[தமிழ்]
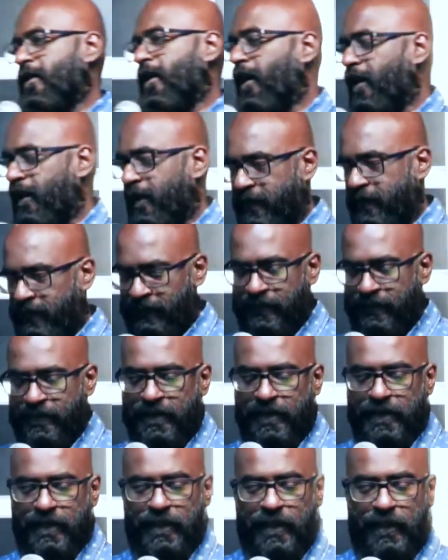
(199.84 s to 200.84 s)
ஐ ஹாவ்
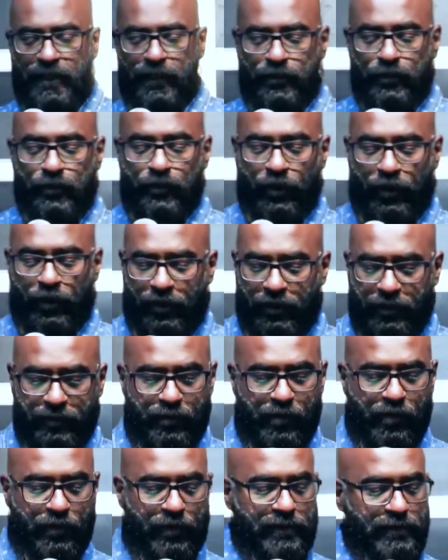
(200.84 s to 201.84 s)
டு டாக்
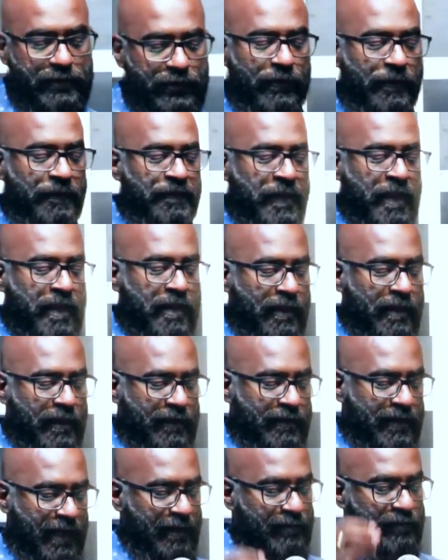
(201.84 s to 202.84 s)
அபவுட் ஸோ
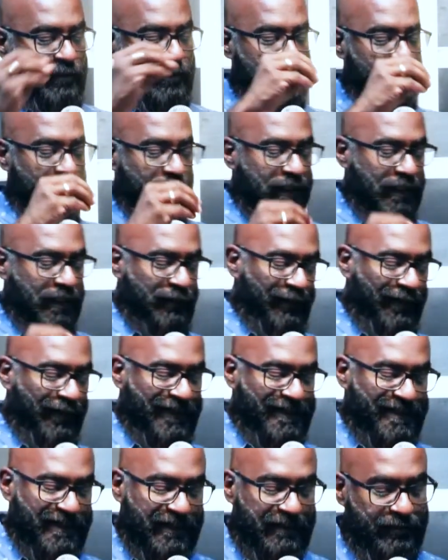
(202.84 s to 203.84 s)
டைம் இருக்கும்போது அதுவும்
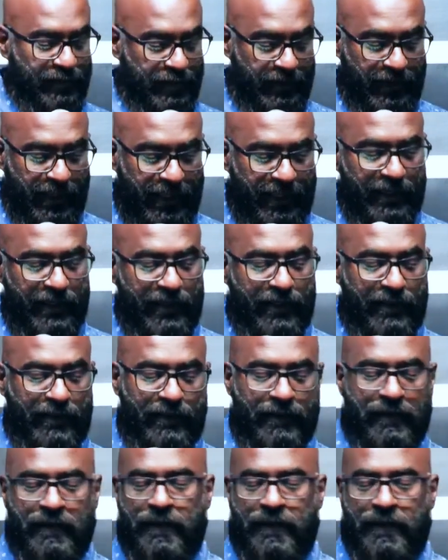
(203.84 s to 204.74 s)
லிசன் பண்ணுங்கள் இன்றைக்கி